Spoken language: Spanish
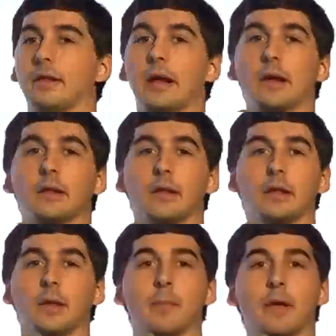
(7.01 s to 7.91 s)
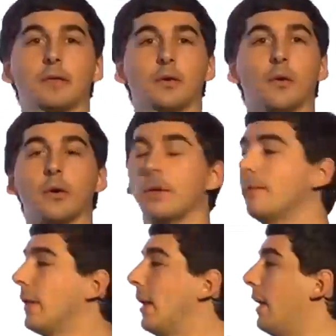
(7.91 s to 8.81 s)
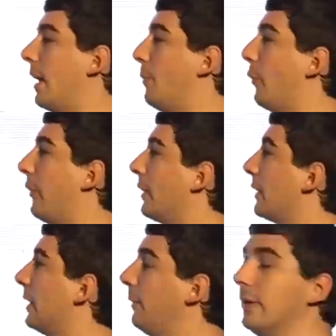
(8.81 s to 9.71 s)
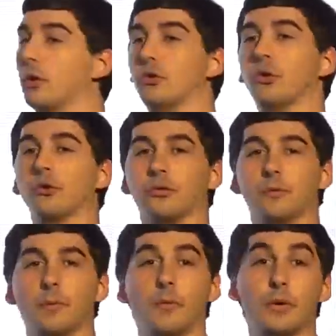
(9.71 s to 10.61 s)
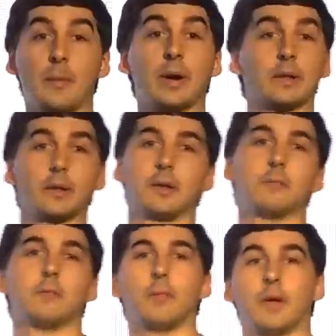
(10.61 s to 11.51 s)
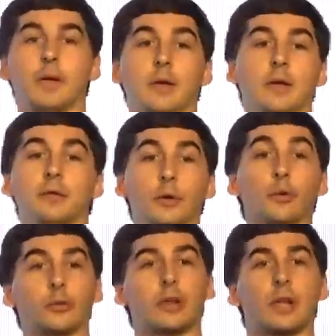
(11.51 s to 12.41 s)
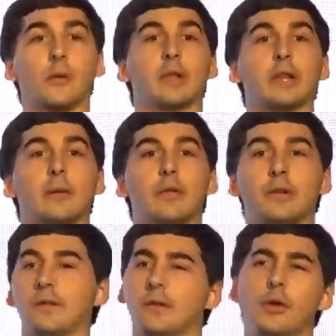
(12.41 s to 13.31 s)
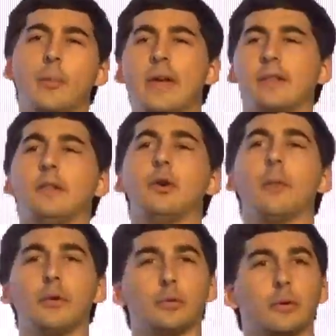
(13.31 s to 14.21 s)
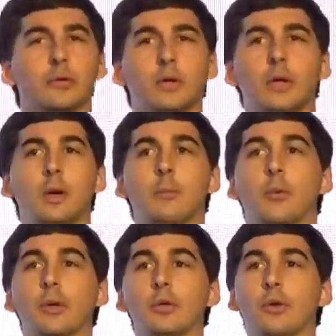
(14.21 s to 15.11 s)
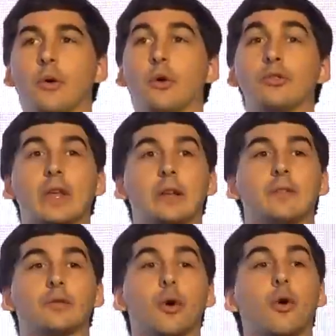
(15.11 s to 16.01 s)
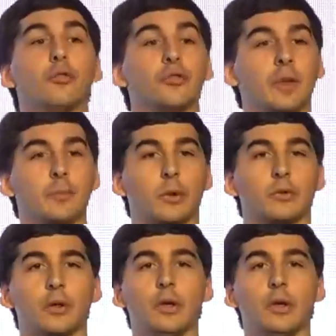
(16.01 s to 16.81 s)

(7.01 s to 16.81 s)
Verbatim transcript: track, de este espacio hoy, es poder dividirlo en dos. Una parte eh, introductoria que voy a estar hablándoles no más de cinco minutos, pudiendo contarles dos conceptos